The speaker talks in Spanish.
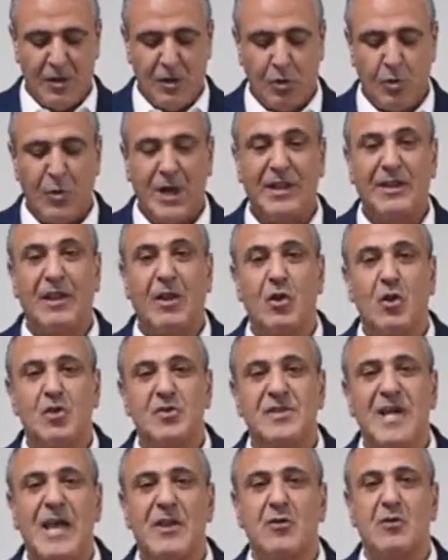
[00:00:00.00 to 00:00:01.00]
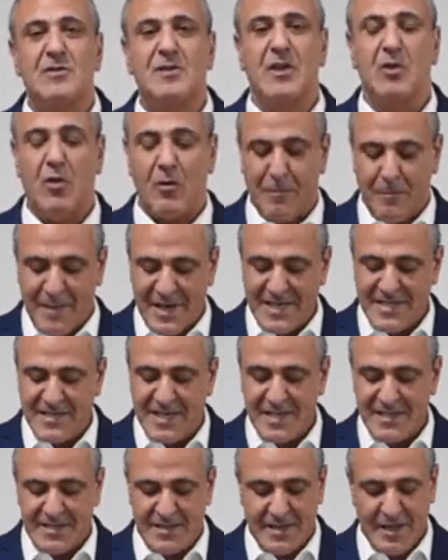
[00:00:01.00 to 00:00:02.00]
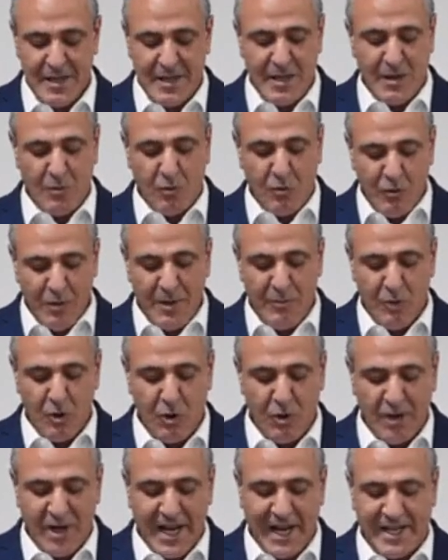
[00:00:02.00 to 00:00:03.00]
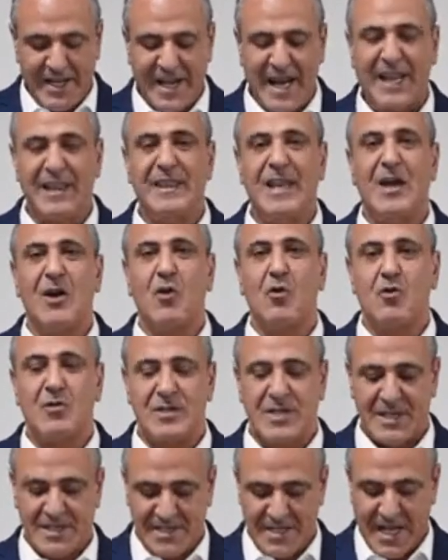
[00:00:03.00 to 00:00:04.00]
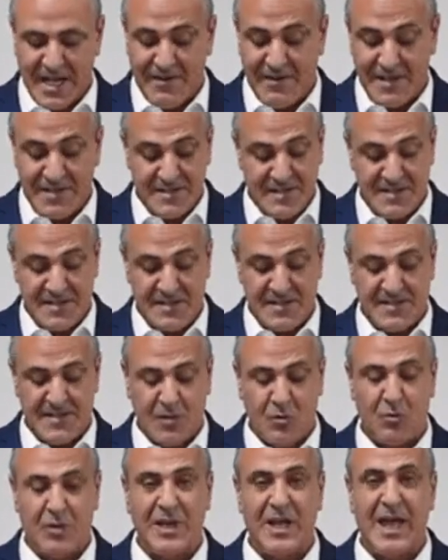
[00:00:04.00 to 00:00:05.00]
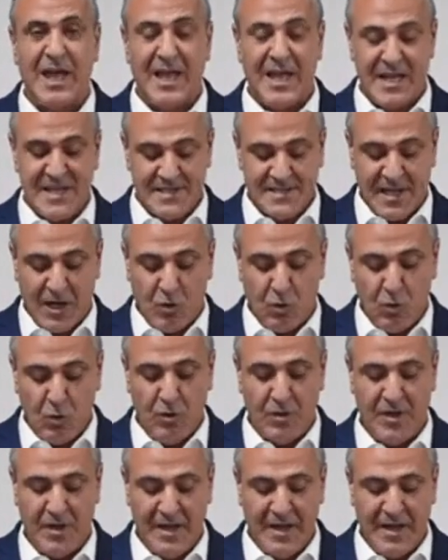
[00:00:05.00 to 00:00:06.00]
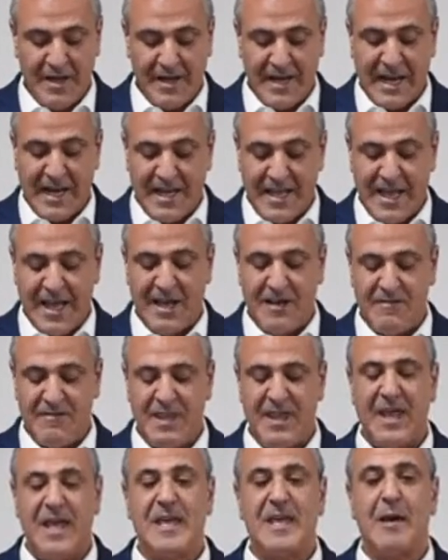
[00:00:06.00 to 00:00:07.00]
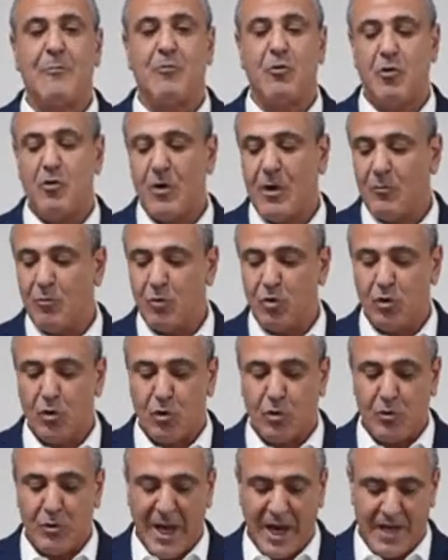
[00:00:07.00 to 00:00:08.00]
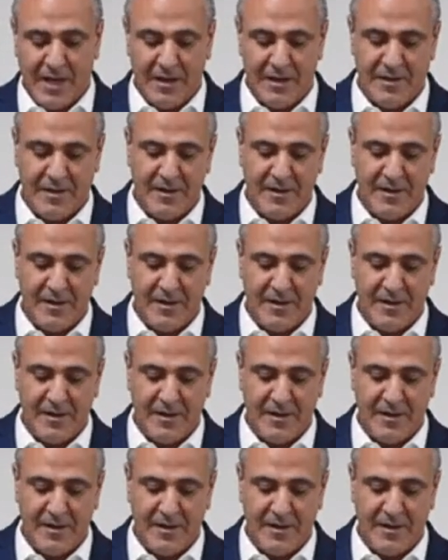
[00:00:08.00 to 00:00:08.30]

Durante dos años y dos meses pudimos lograr grandes cosas, avances en seguridad, salud, calidad de vida y apoyo al mundo rural.